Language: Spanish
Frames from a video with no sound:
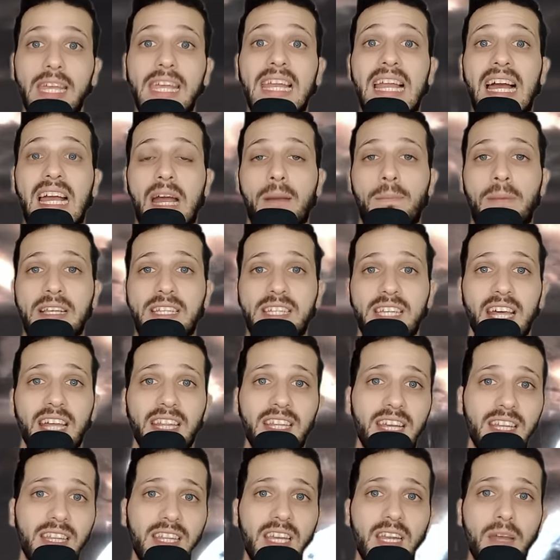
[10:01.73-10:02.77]
Y la capacidad
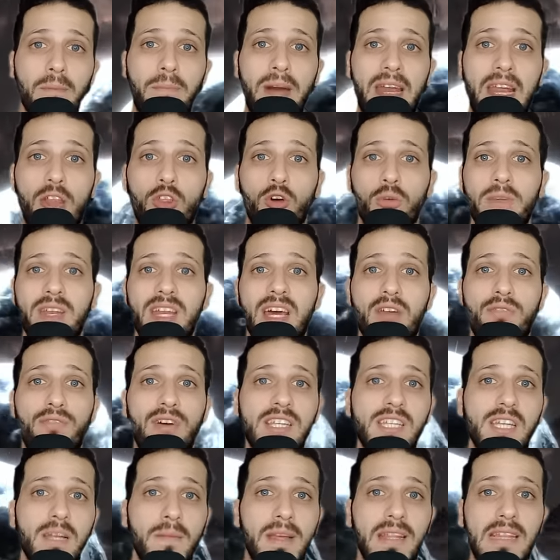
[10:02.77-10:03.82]
que tiene para dominar
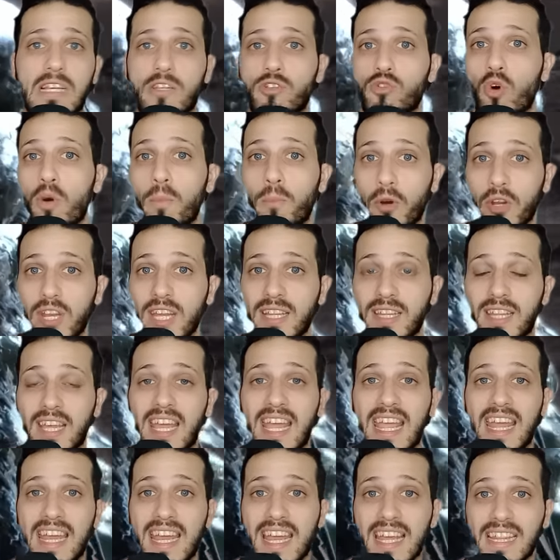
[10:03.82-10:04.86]
fácilmente a su oponente
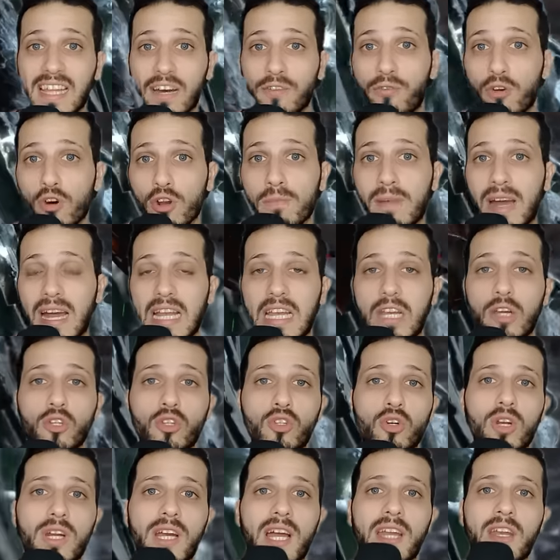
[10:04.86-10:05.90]
en esta forma le
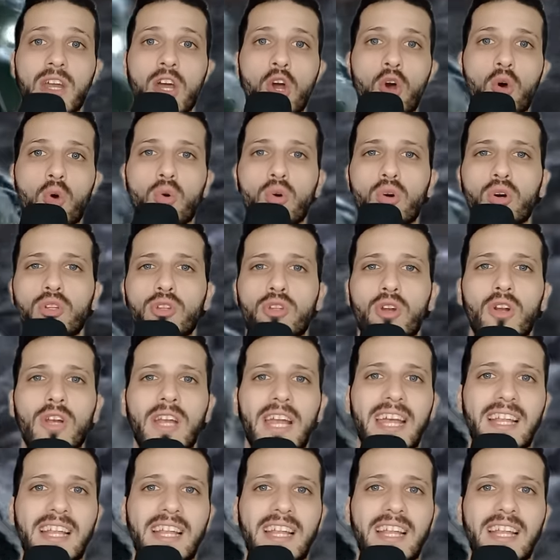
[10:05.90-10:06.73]
otorgan un control